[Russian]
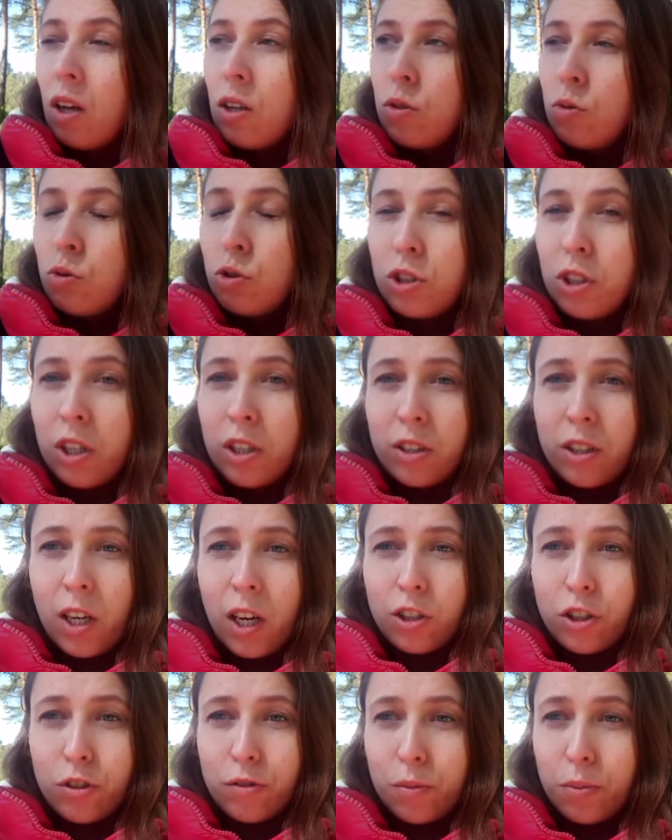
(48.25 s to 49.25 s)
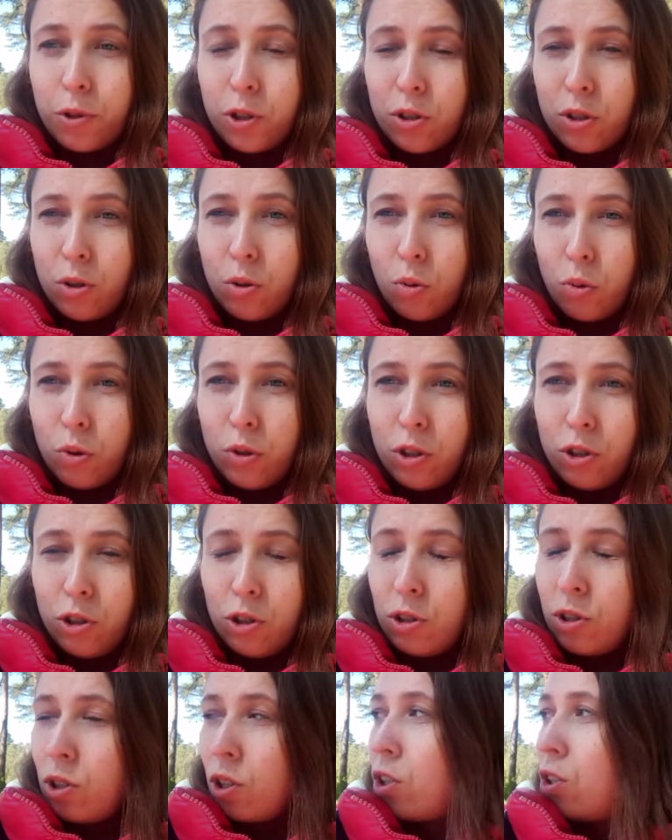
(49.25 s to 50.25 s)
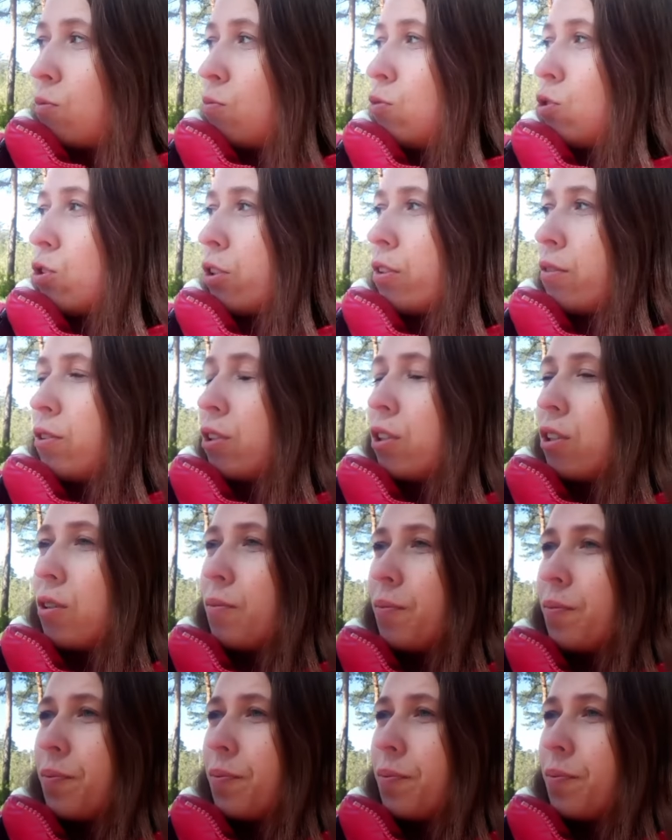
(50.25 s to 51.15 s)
Нужно ли дальше вообще сотрудничать с таким человеком?